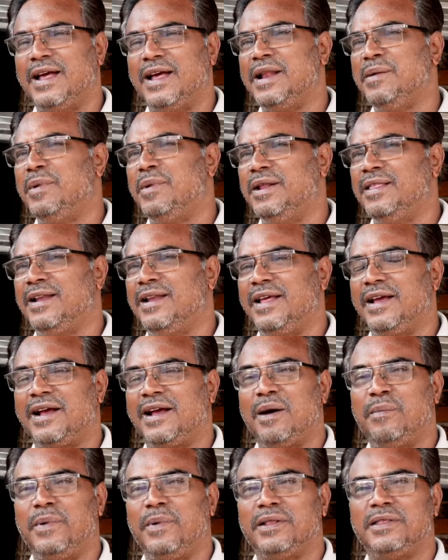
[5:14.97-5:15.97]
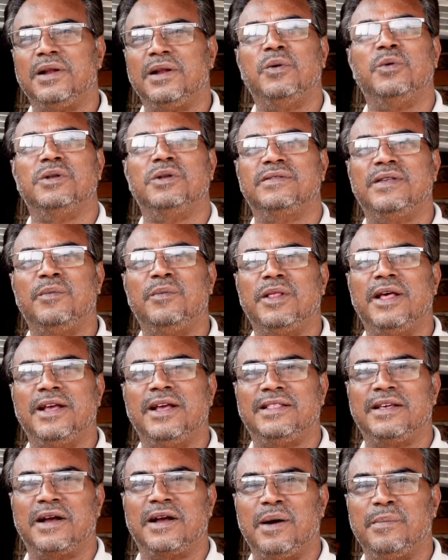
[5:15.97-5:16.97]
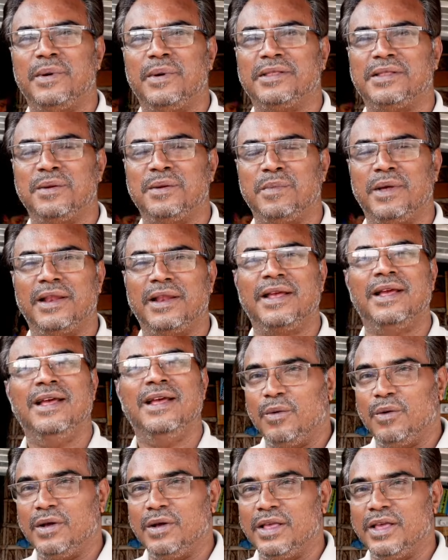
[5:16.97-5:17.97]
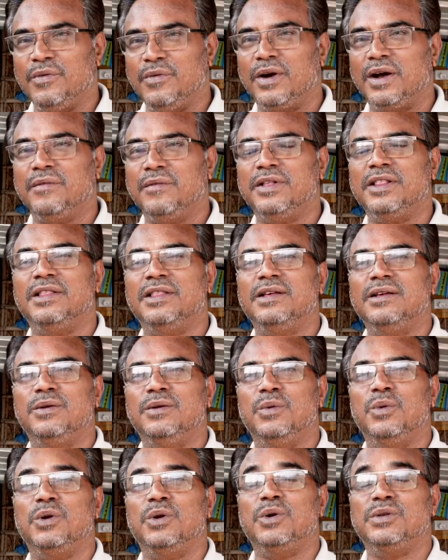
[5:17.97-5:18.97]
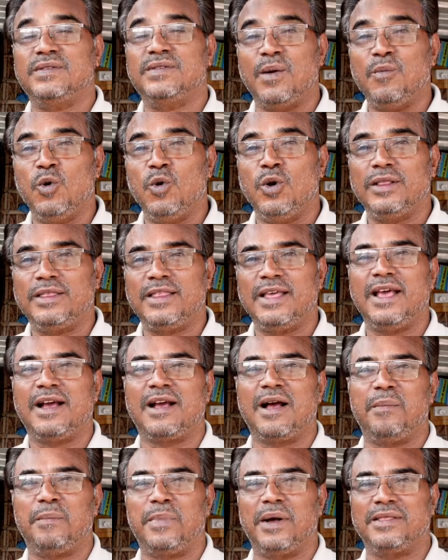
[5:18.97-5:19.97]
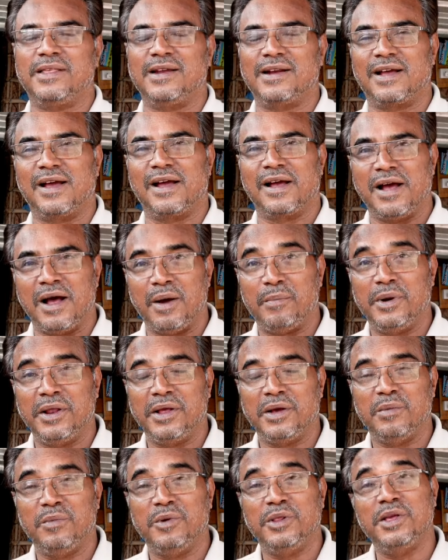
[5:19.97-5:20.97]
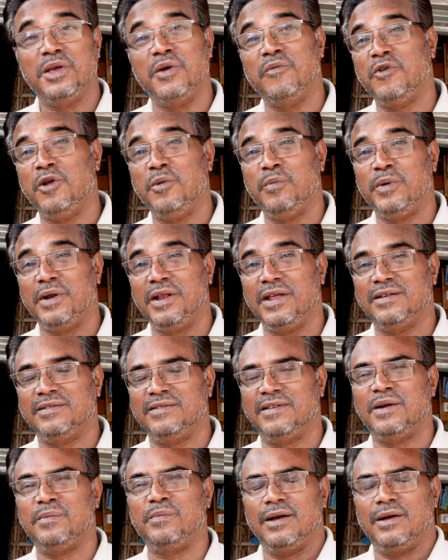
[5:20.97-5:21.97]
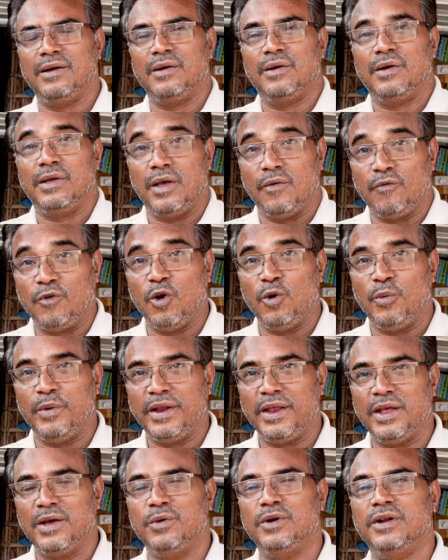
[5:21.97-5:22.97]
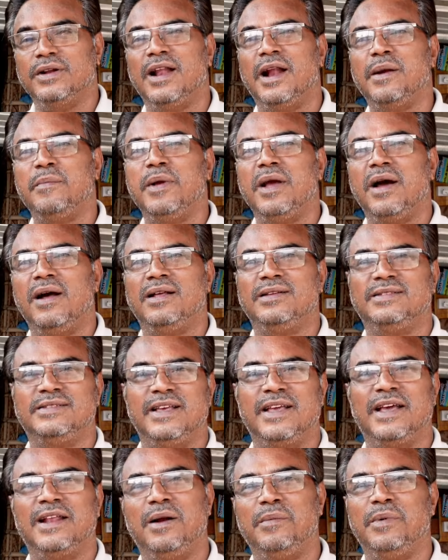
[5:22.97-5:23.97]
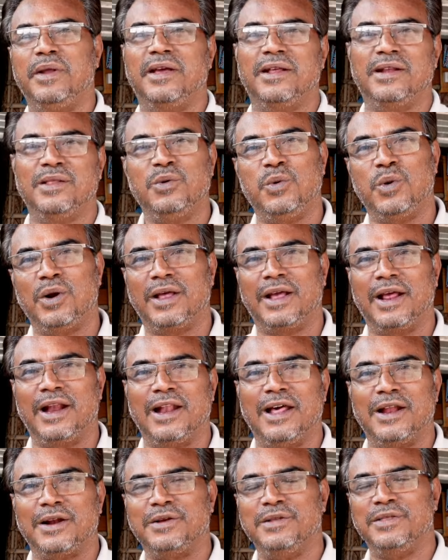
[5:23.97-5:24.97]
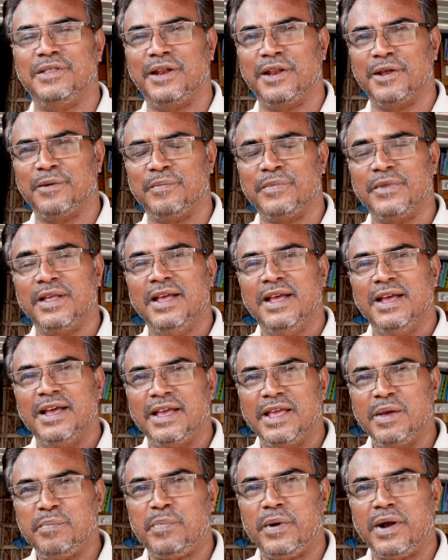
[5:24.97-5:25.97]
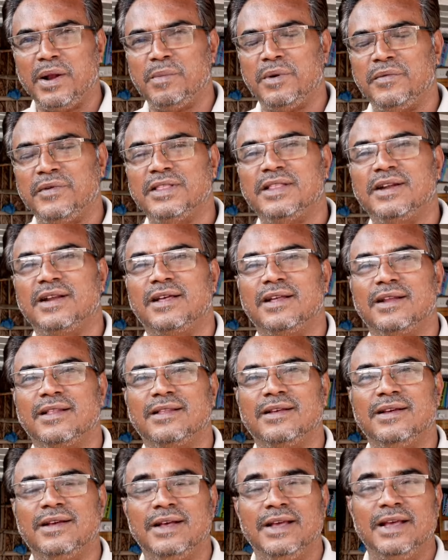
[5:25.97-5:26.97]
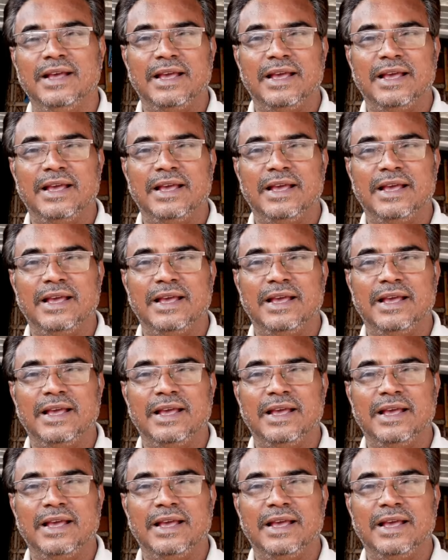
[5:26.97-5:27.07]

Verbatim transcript: ஒரு தனி மனிதனை காப்பாற்றினா ஒரு சமுதாயத்தை காப்பாற்றுற மாதிரி இவங்க வந்து ஒரு சமூகத்தையே காப்பாற்றிருக்காங்க அப்படிங்கும்போது எவ்வளோ பெரிய சிறப்பு எவ்வளோ பெரிய ஒரு நன்மையான செயல் அப்படிங்கிறது உங்களுக்கு எல்லாருக்கும் தெரியும் இப்போ நம்ம வந்திருக்கிறது